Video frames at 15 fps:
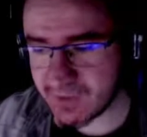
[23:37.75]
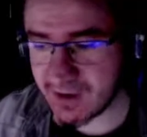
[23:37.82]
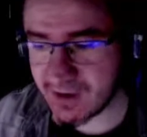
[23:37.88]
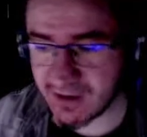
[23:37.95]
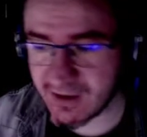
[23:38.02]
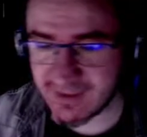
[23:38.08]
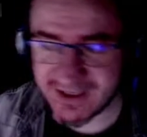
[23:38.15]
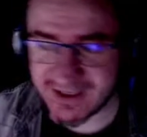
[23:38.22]

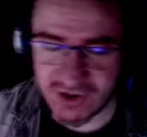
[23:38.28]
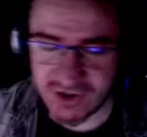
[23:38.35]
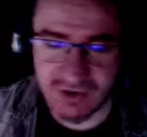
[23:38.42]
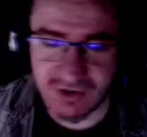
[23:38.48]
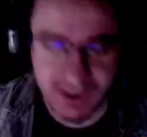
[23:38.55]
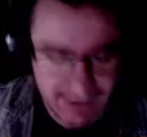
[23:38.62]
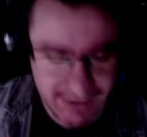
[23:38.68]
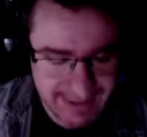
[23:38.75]
Eh, de hecho,
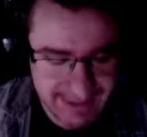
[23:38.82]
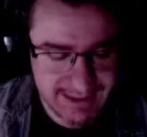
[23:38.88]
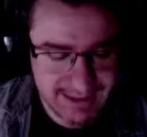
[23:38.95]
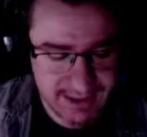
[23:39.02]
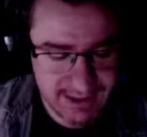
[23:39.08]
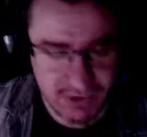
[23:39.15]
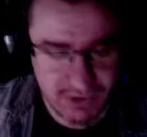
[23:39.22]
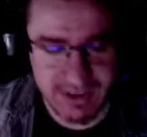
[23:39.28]
creo que esta
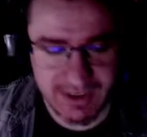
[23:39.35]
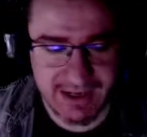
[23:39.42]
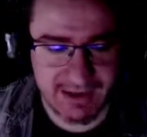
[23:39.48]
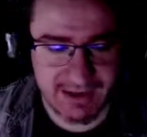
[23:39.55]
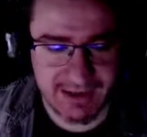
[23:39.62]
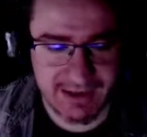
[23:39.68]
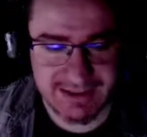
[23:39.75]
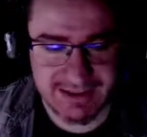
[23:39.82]
historia
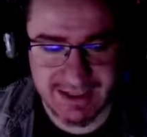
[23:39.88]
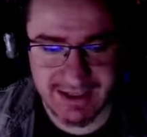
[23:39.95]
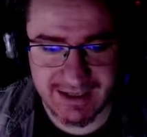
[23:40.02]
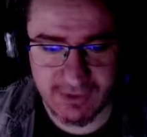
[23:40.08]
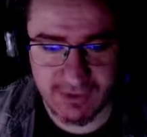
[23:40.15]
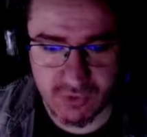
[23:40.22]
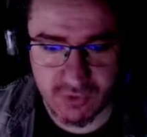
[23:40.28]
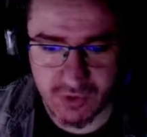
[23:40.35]
está
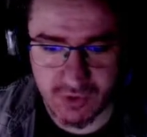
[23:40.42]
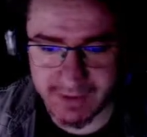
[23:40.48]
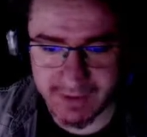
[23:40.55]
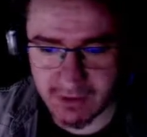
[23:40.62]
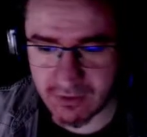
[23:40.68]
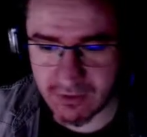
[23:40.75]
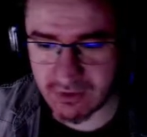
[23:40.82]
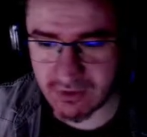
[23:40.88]
incluso
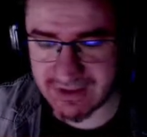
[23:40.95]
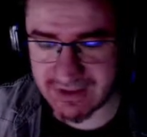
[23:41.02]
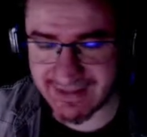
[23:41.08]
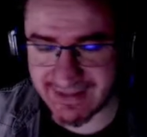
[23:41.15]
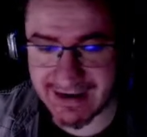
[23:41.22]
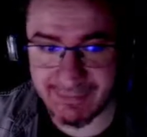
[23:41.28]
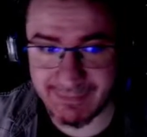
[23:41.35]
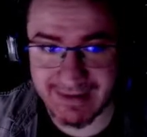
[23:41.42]
mejor contada
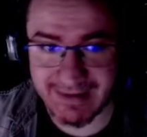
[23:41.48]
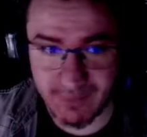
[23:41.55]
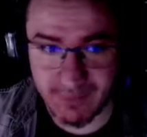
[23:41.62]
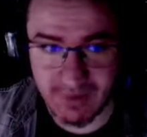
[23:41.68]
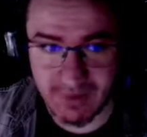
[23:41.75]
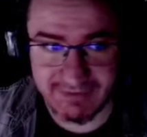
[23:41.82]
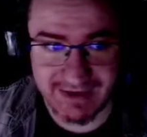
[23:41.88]
en la película.